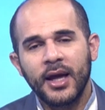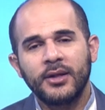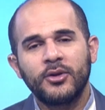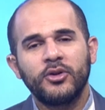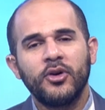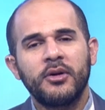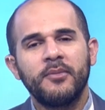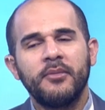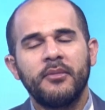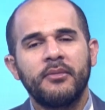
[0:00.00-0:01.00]
أه، دكتور
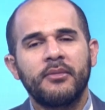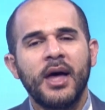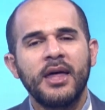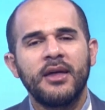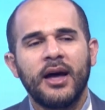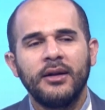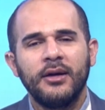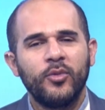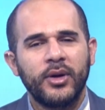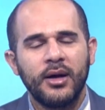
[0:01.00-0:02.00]
ماذا عن
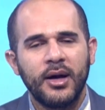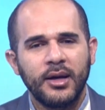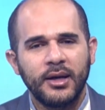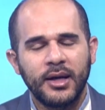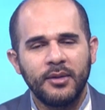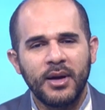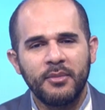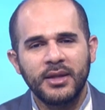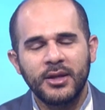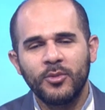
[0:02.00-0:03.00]
الوقاية يعني
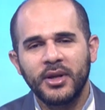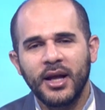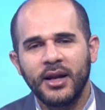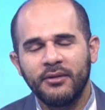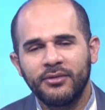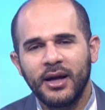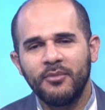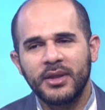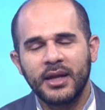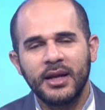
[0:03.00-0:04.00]
ماذا يمكن أن
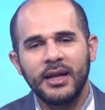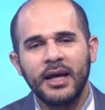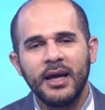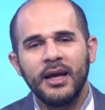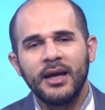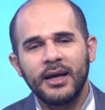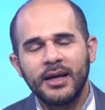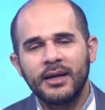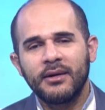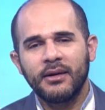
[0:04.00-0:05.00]
أفعل مثلا
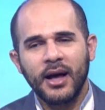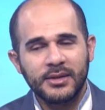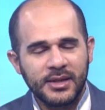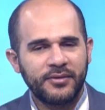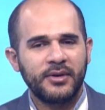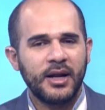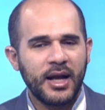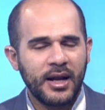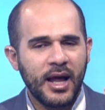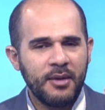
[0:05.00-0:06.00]
أه، أه، خاصة في
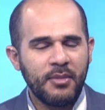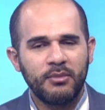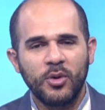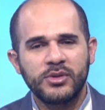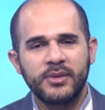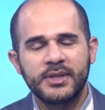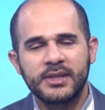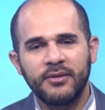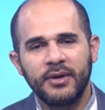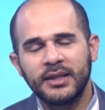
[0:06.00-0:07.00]
الآن مع موسم
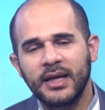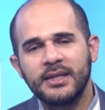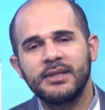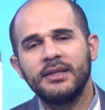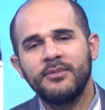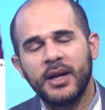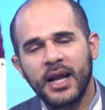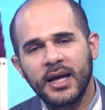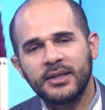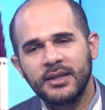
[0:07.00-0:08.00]
الصيف حتى أزيد
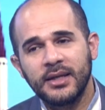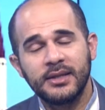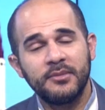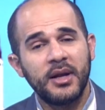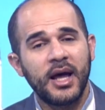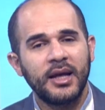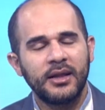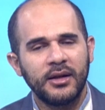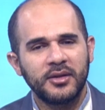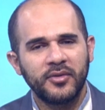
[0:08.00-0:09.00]
مناعتي أزيد مناعة
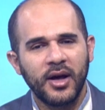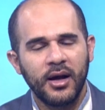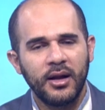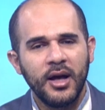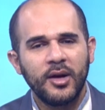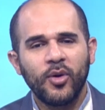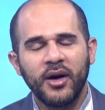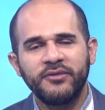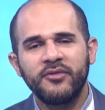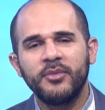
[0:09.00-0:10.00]
الأطفال
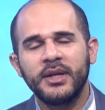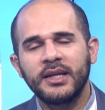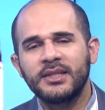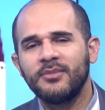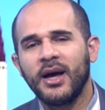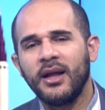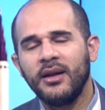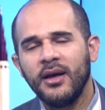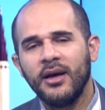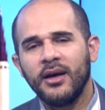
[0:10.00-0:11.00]
نخفف من
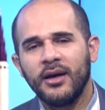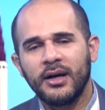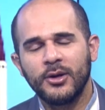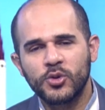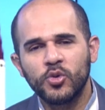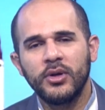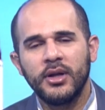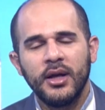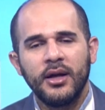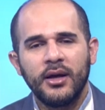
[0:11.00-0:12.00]
احتمال
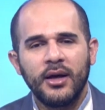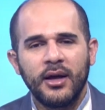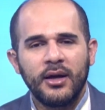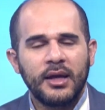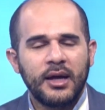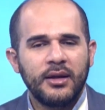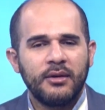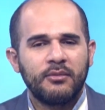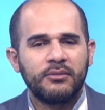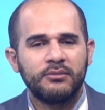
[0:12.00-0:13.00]
حصول يعني